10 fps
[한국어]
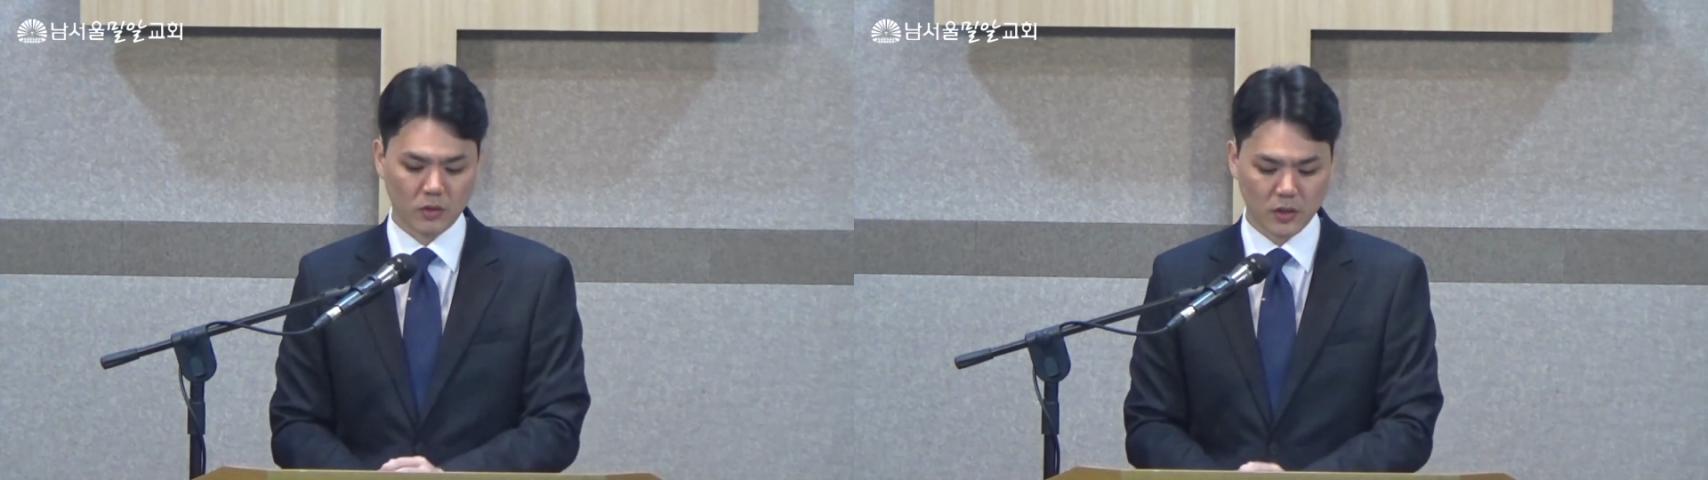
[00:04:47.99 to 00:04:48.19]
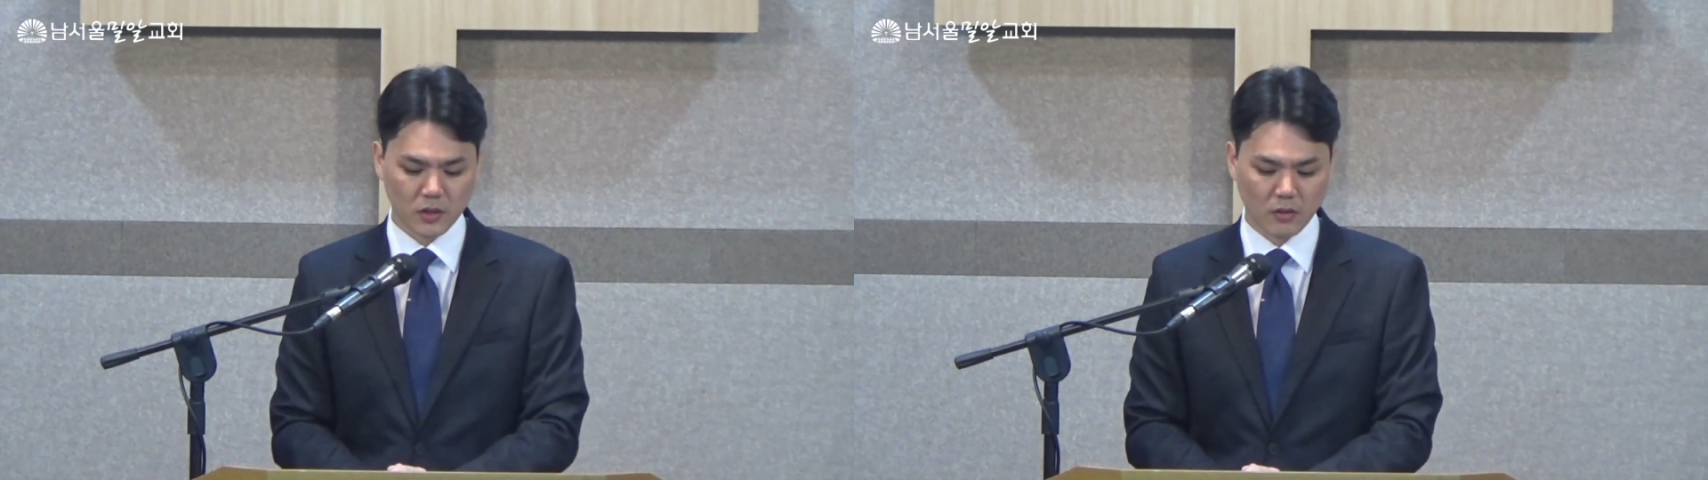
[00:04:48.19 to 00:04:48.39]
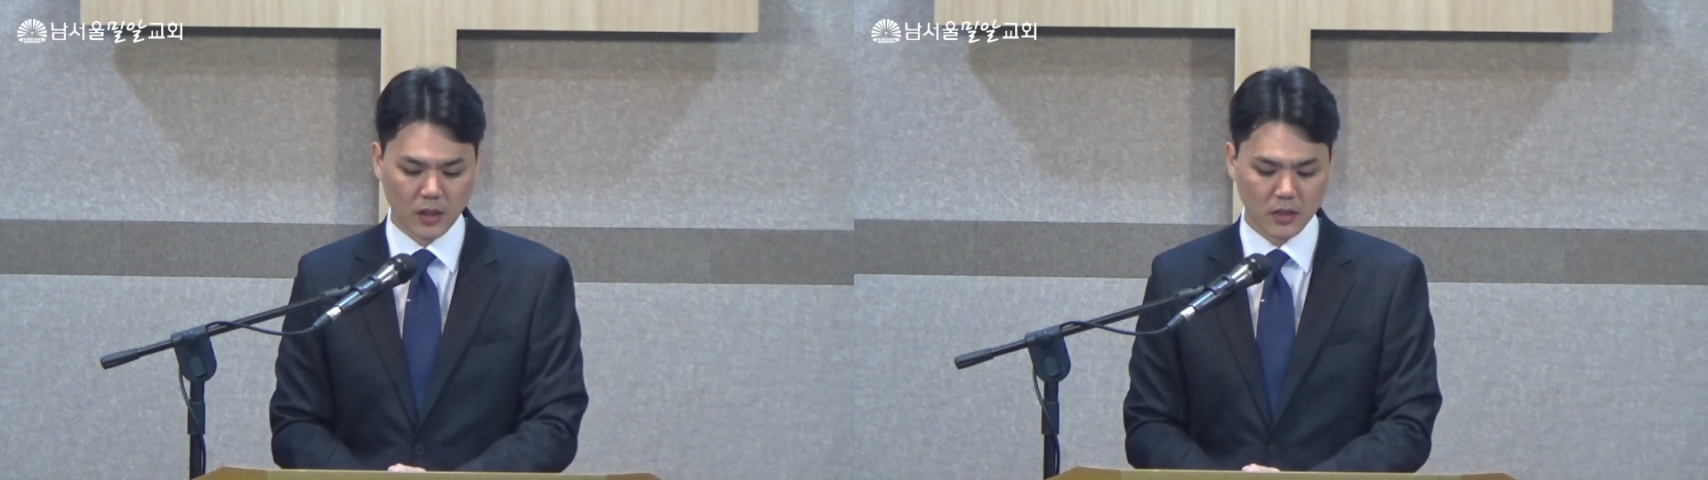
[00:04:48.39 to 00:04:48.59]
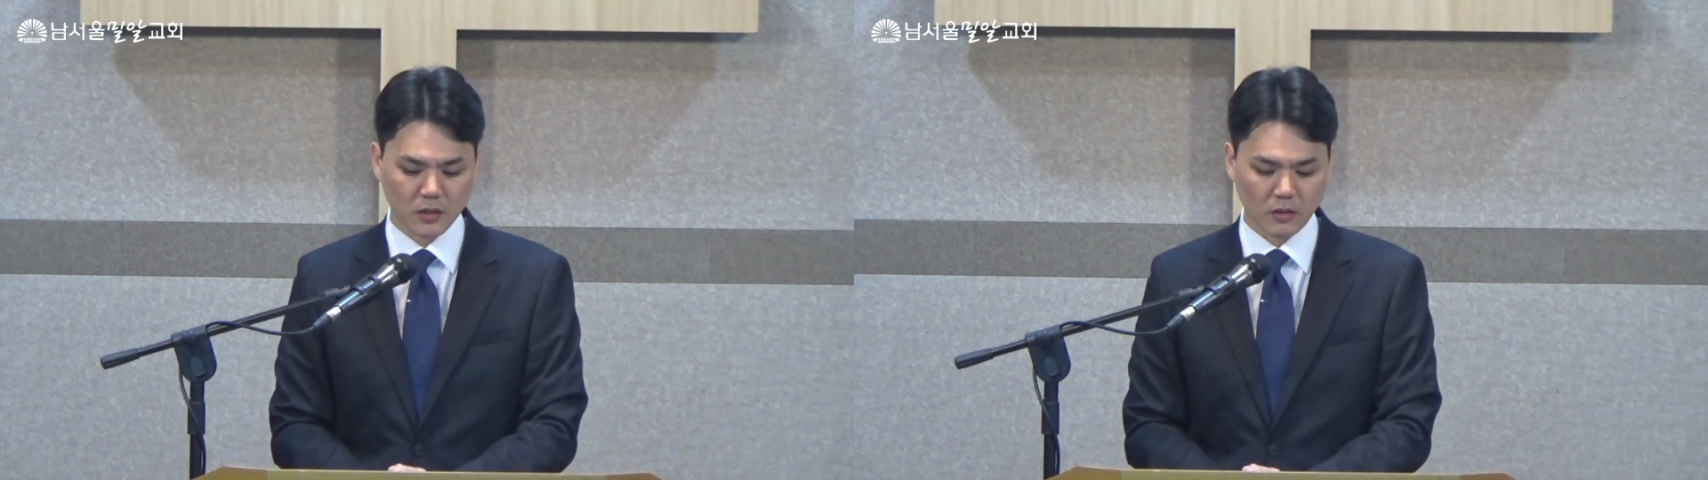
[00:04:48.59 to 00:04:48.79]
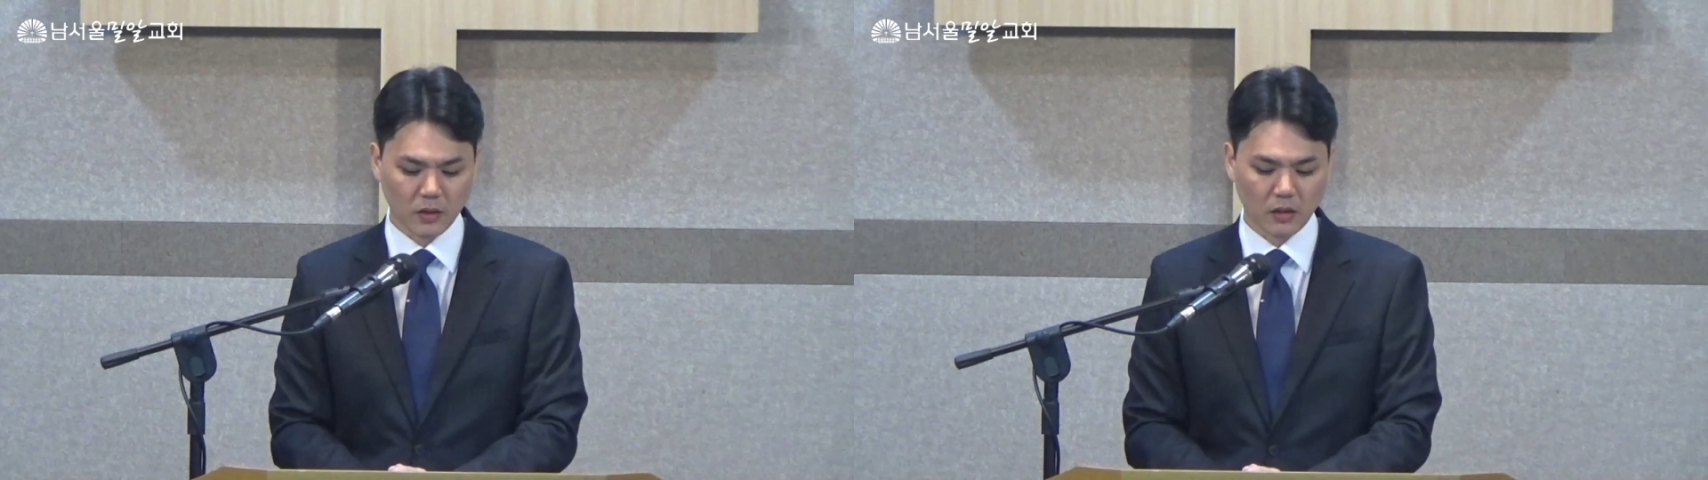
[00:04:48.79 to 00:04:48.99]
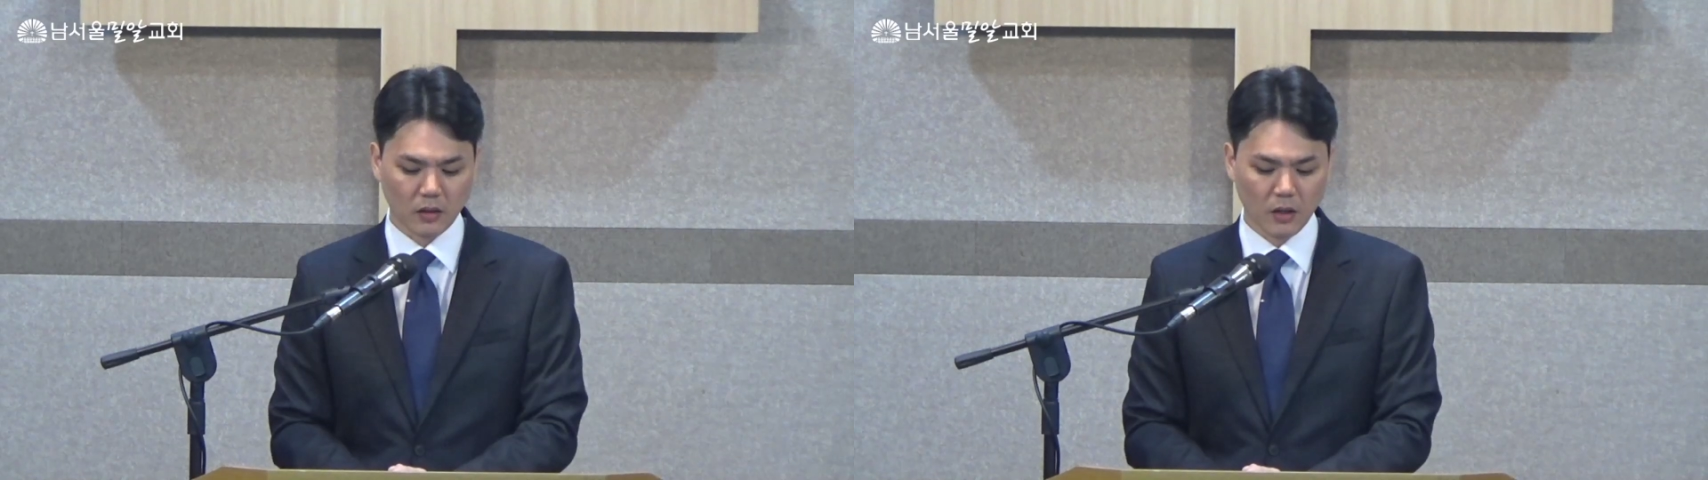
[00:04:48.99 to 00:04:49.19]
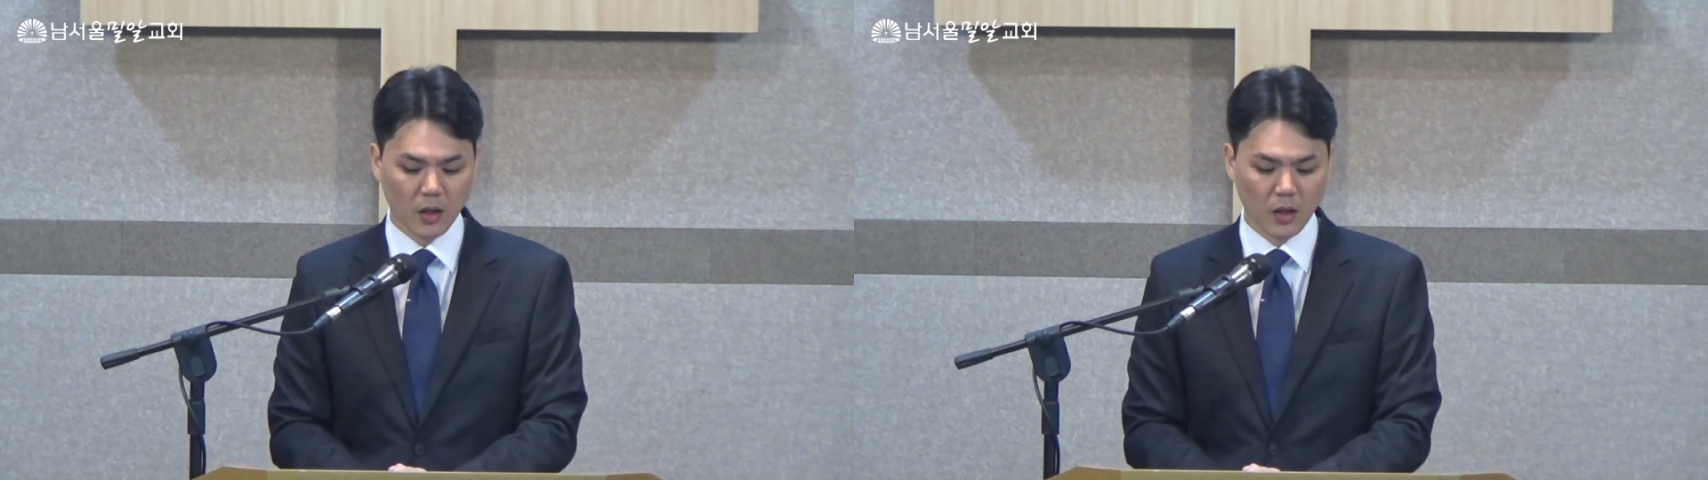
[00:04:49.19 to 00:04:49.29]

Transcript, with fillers: 지적하시는데